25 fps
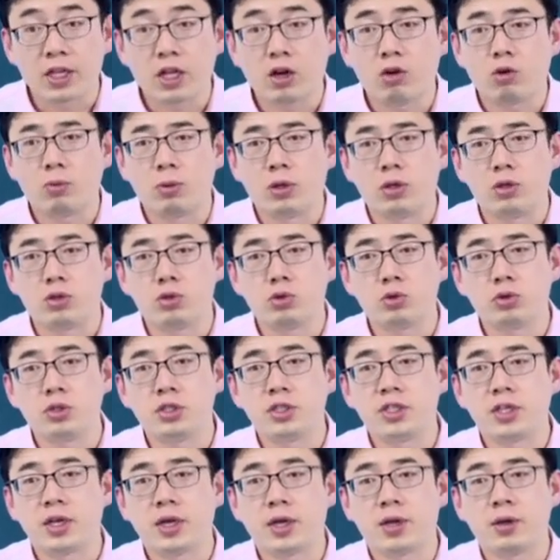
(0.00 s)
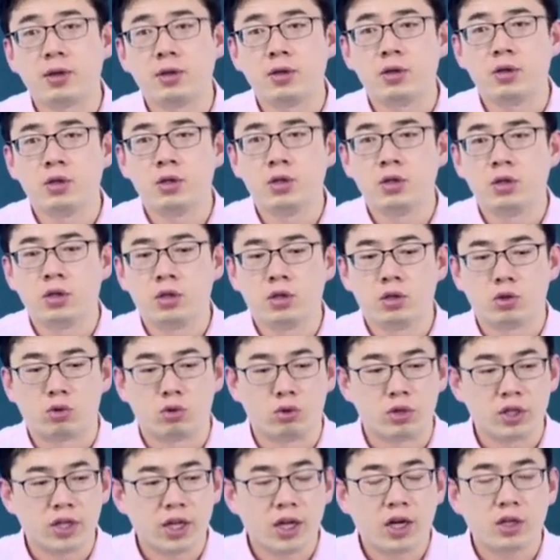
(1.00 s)
那我们种一些
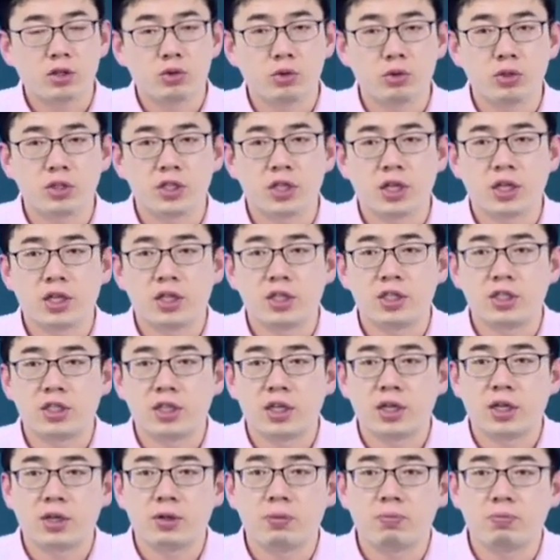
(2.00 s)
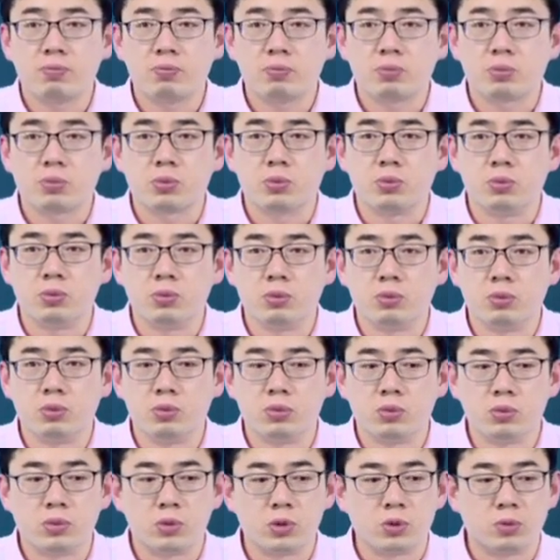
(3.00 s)
鼓励大家种一些一些
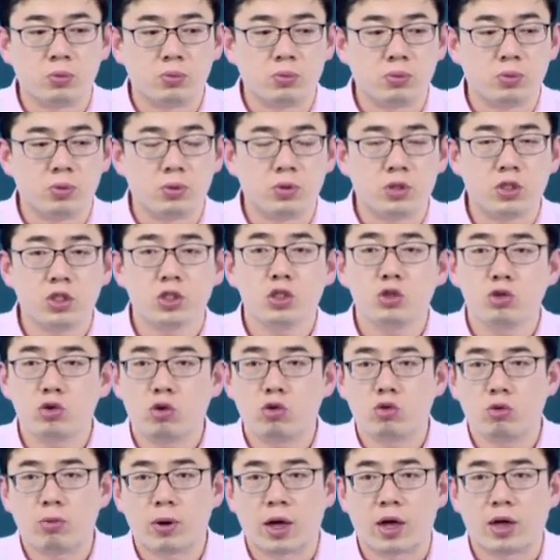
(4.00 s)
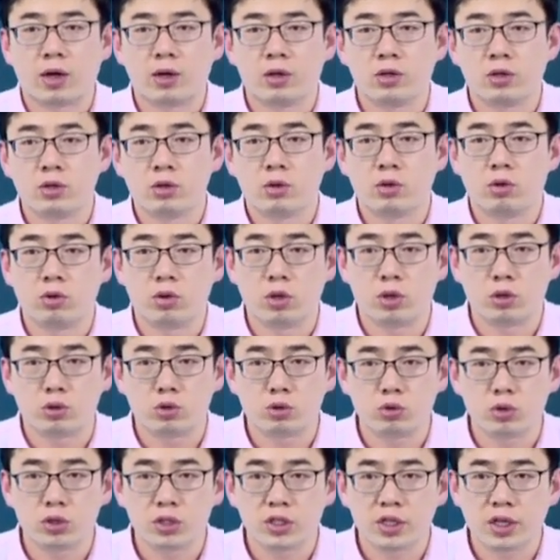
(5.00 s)
嗯经济作物吧，或者
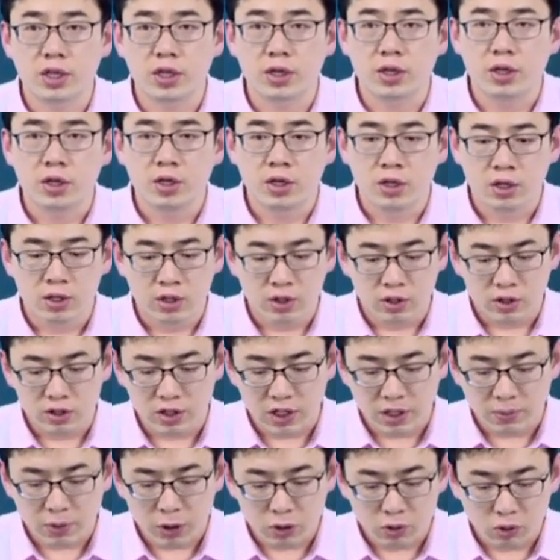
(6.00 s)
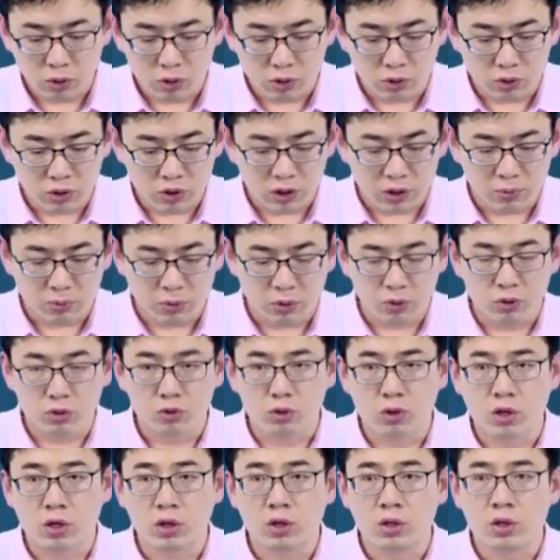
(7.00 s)
种一些之前没种过的东西，比如
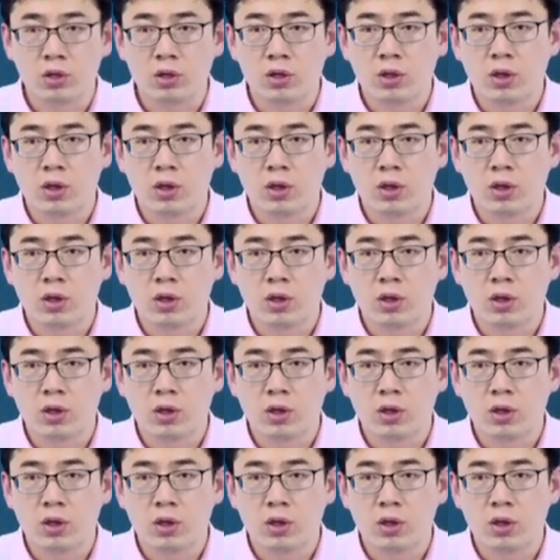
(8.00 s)
说